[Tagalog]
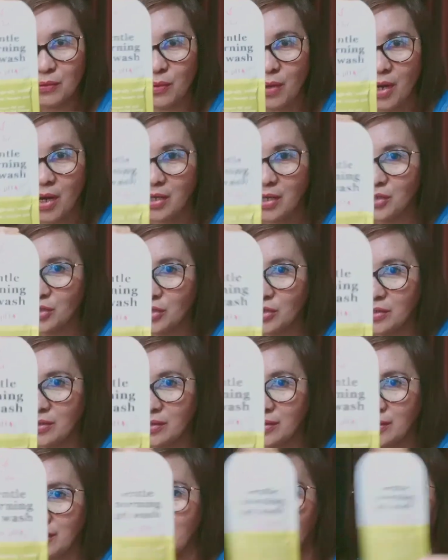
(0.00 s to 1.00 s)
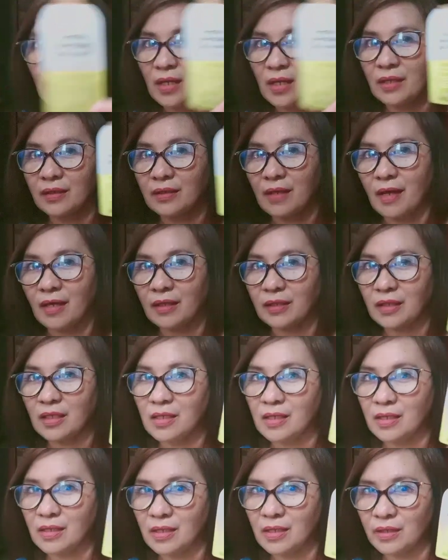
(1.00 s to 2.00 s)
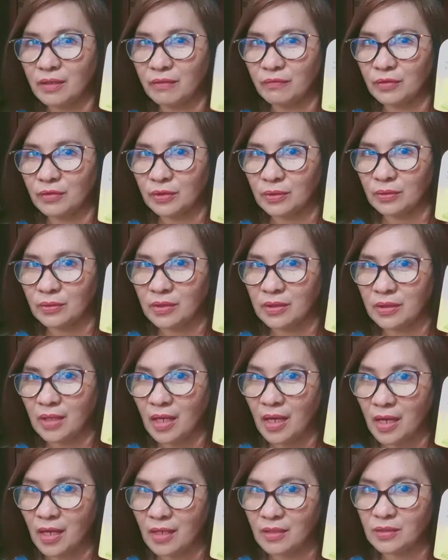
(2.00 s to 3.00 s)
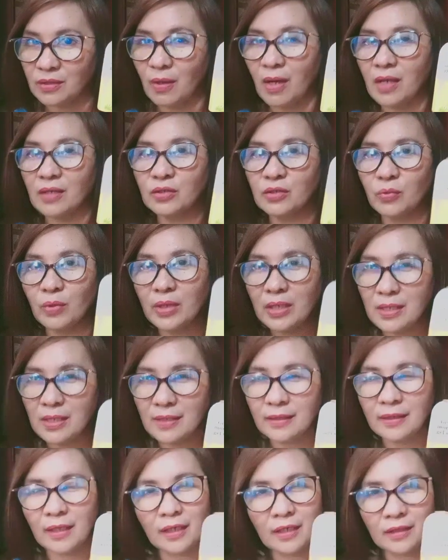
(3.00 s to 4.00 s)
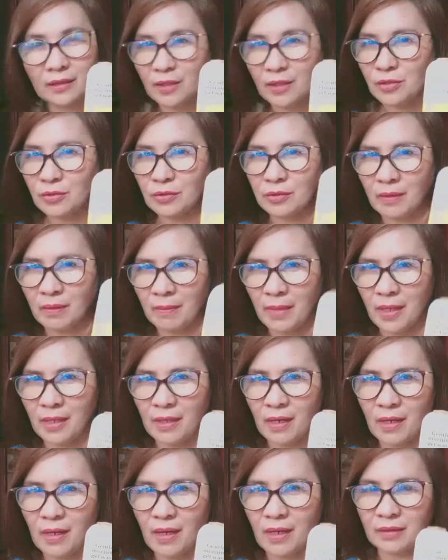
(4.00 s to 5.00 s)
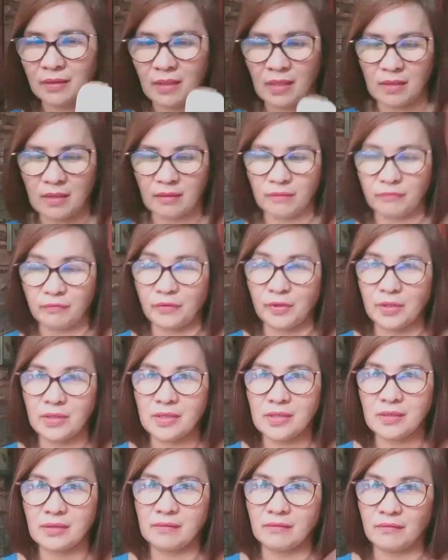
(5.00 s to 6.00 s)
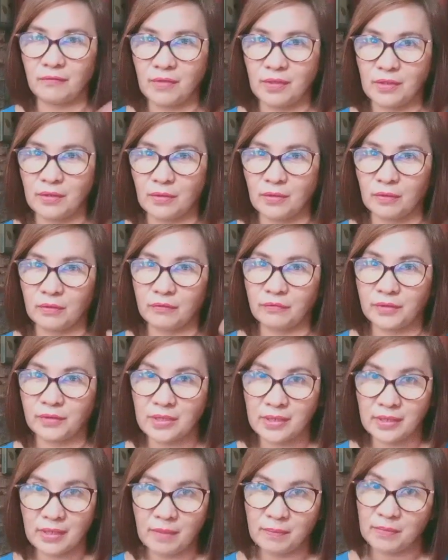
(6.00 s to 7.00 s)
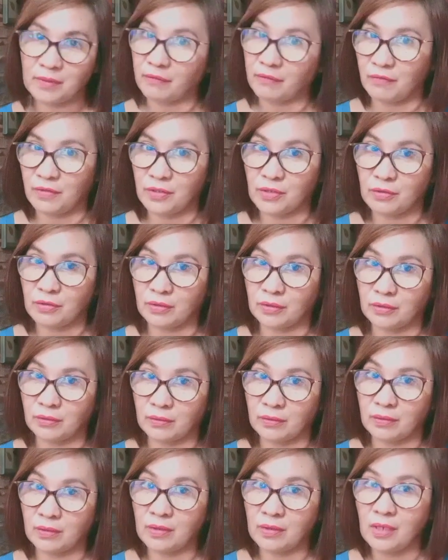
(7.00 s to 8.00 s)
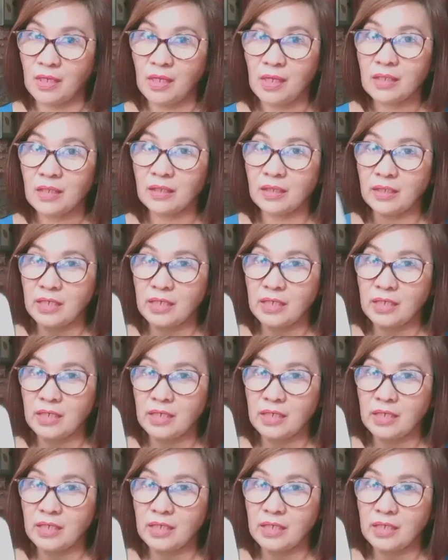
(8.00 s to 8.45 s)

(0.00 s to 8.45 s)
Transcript: Wash na ating i-review today. So, actually, nakita nyo naman ang ating first video or first clip ng video na to na